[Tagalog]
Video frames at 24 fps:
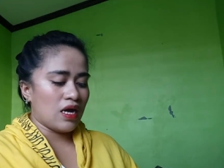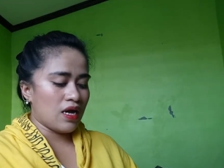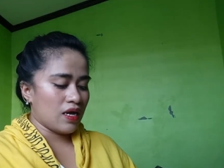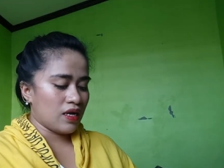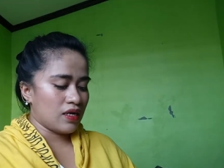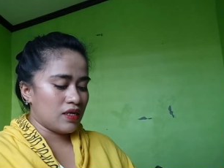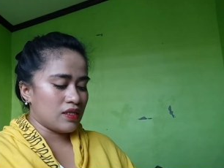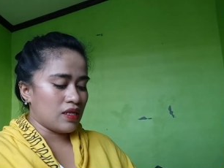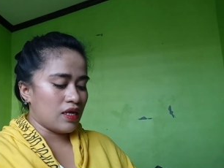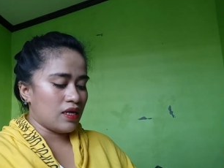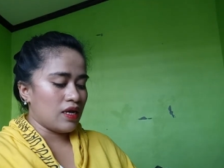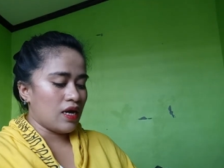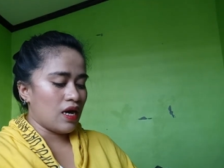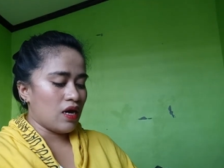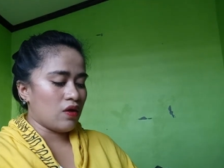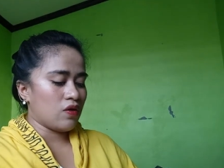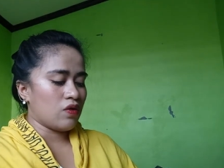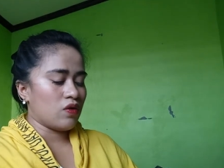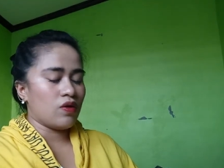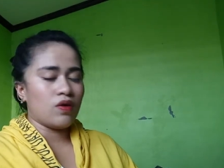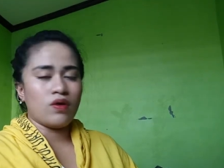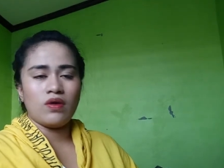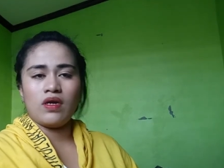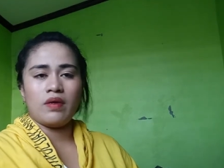nakakita na
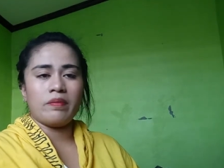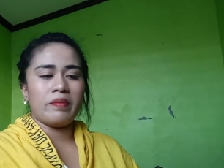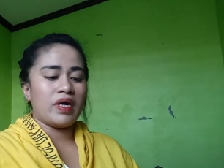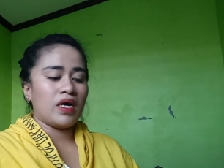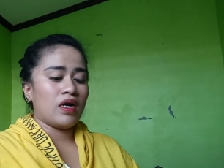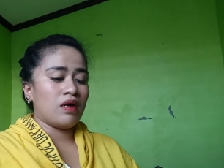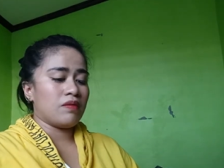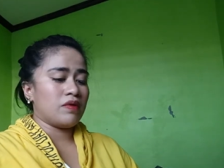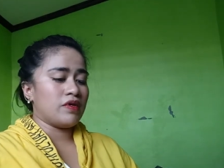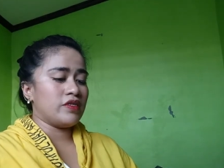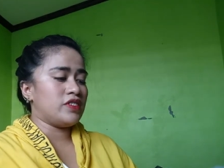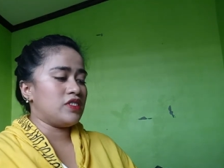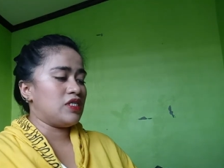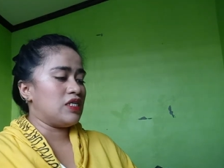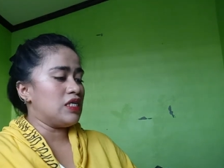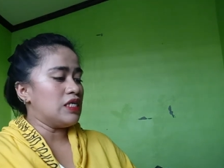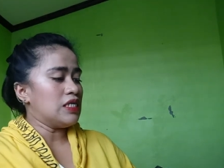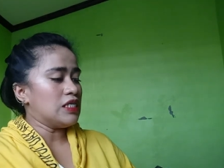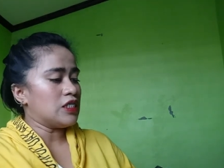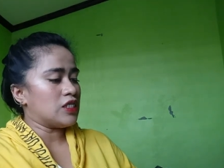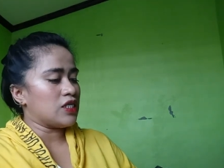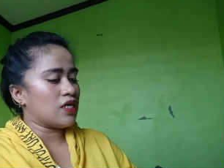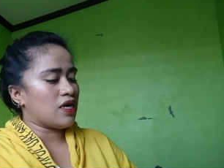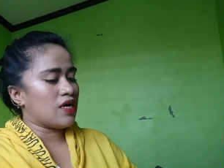ako ng mga
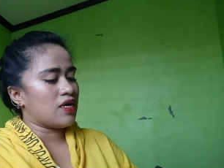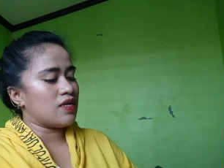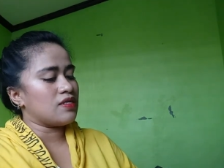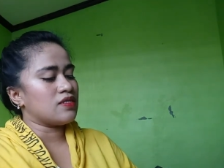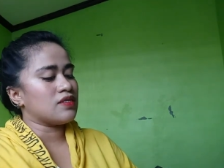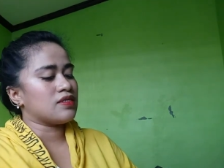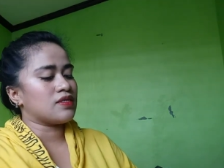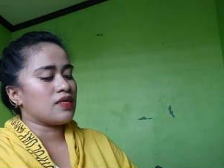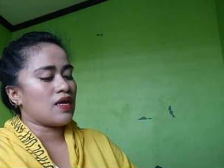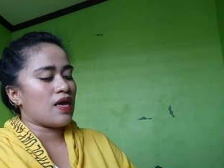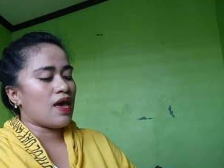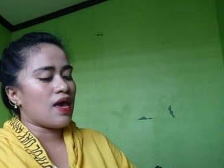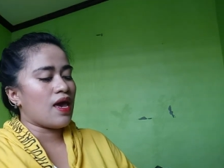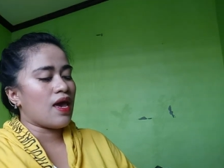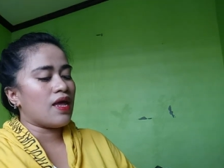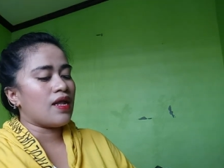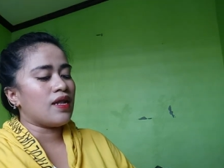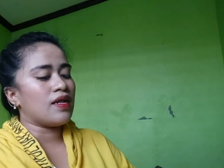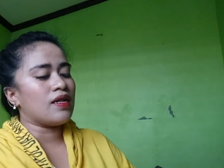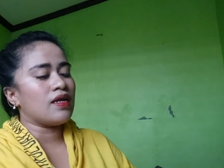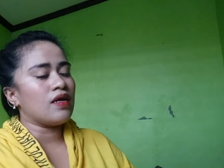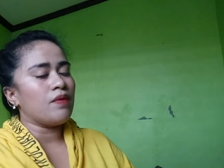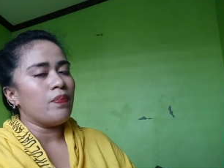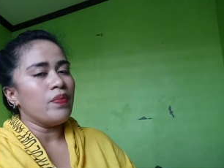magicians
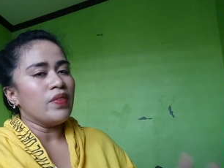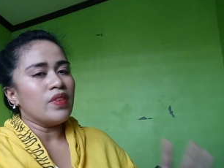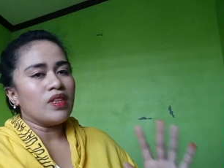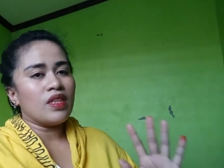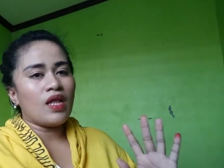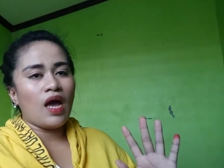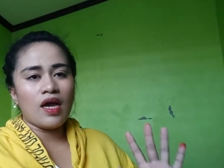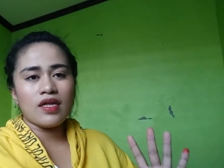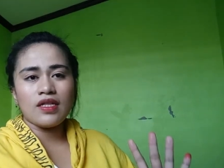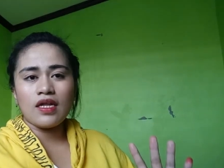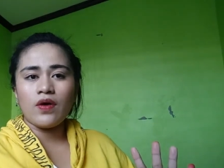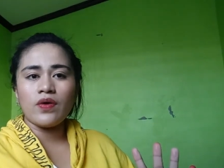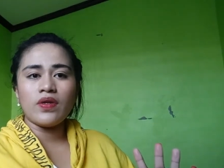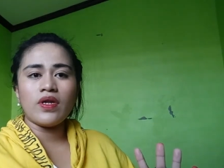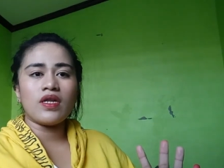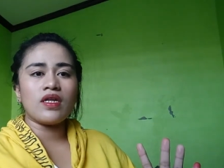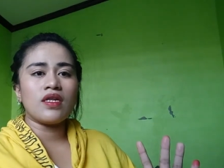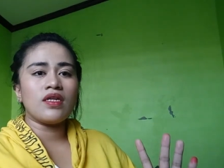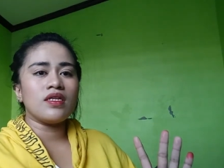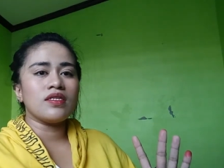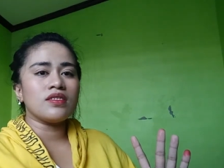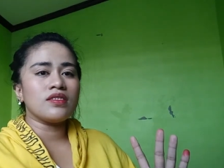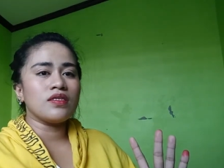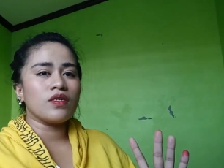and nakita ko
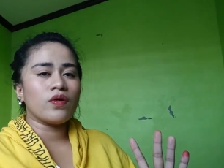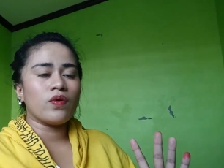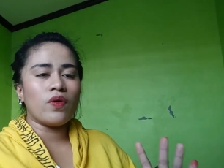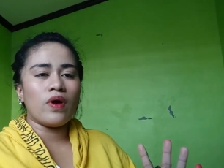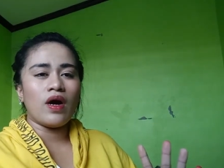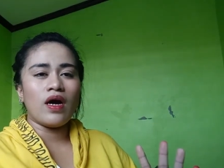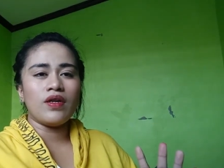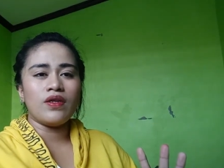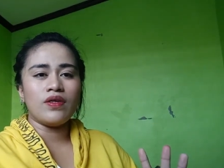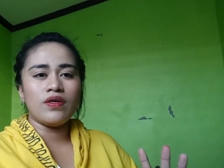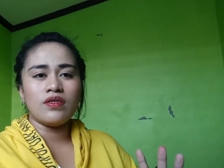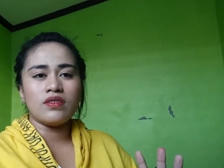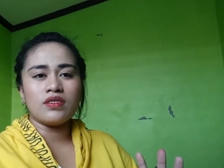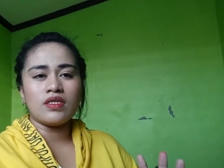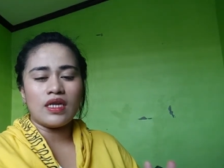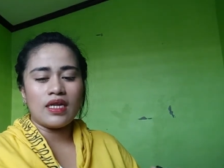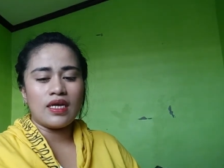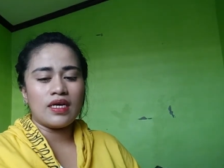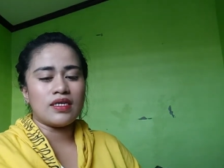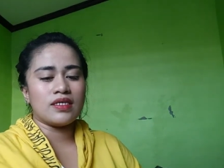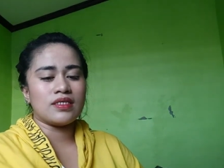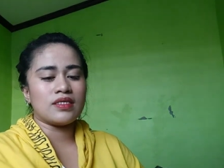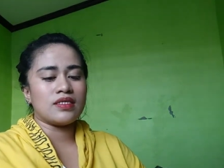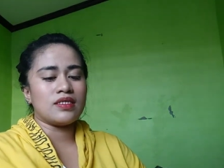na rin kung ano yung
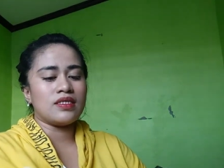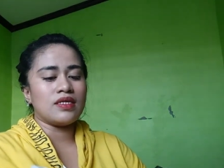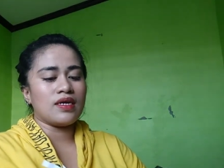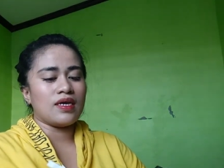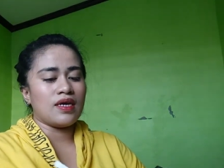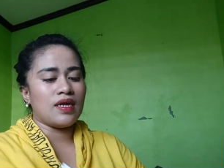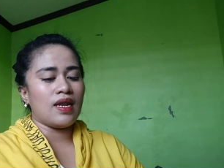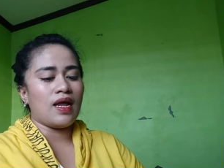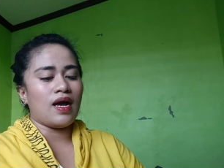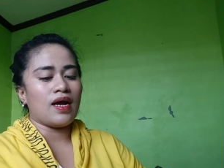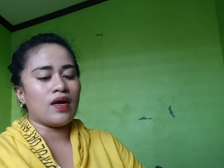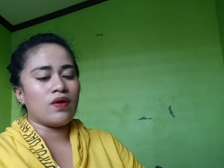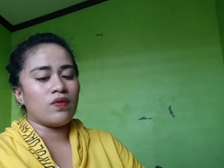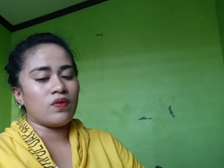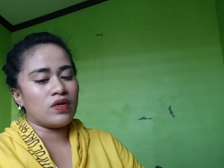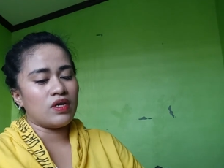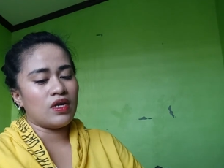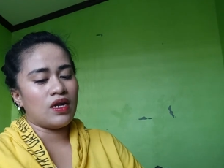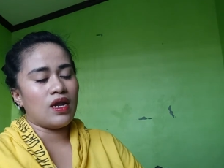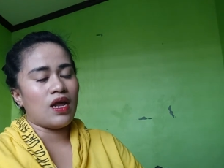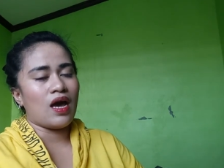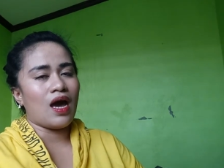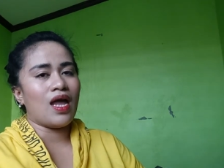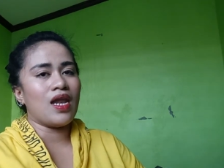tricks na
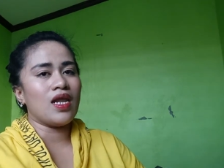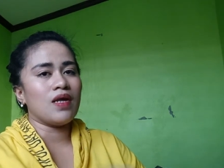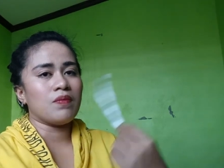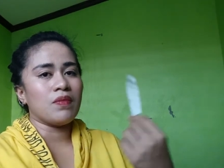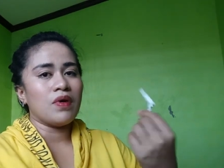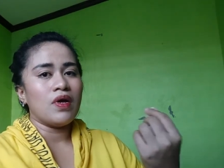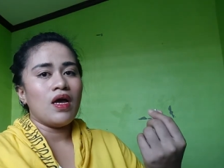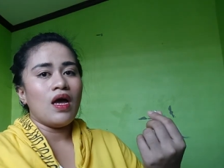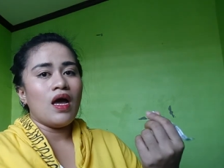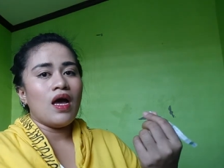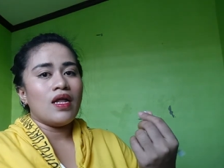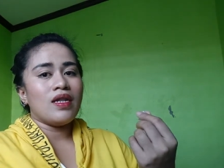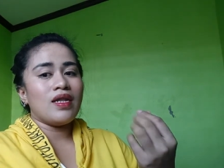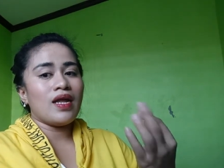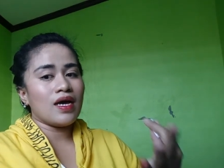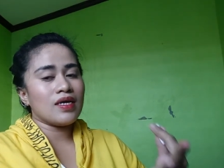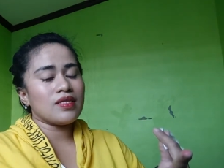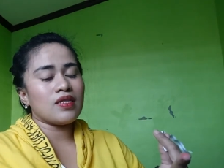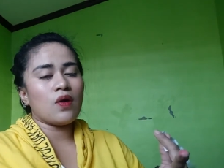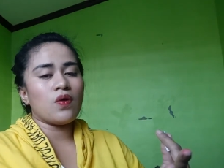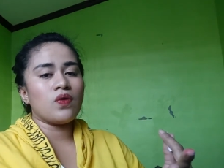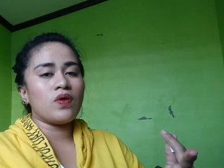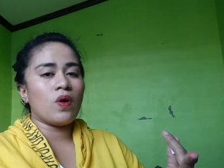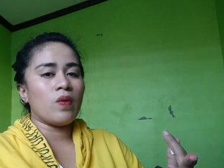ginagawa nila. Alam,
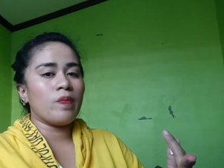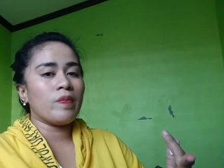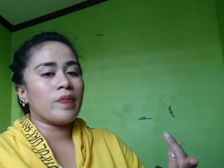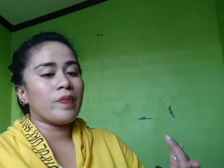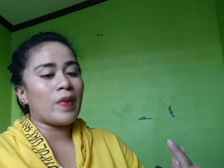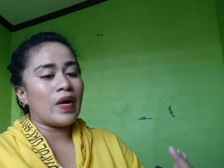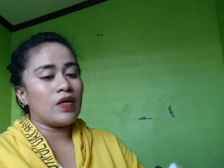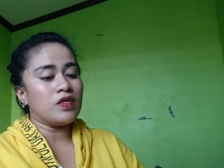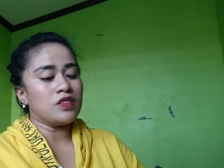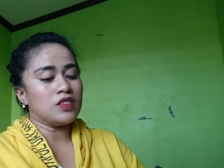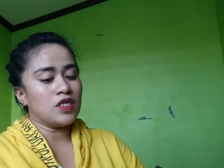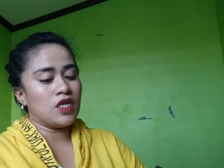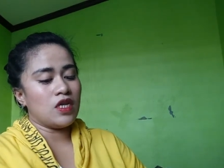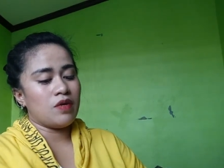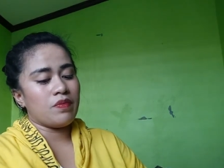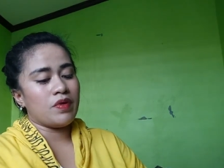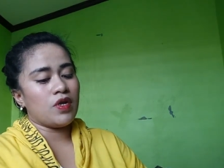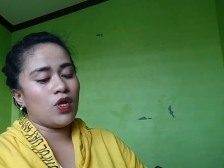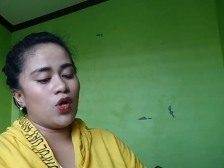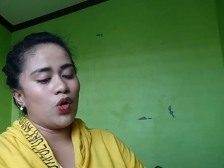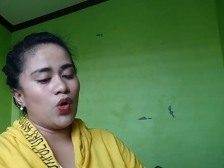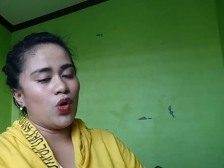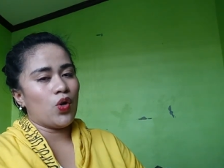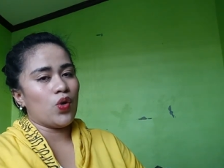nakita ko na kung paano sila
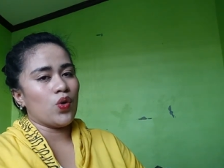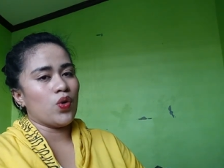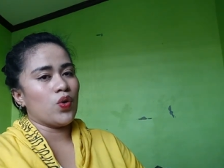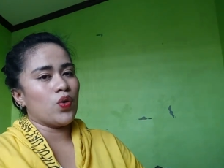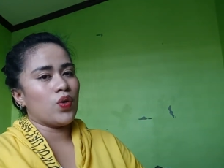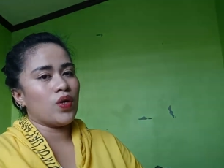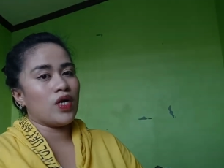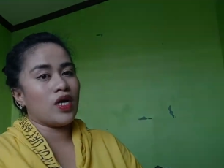manloko.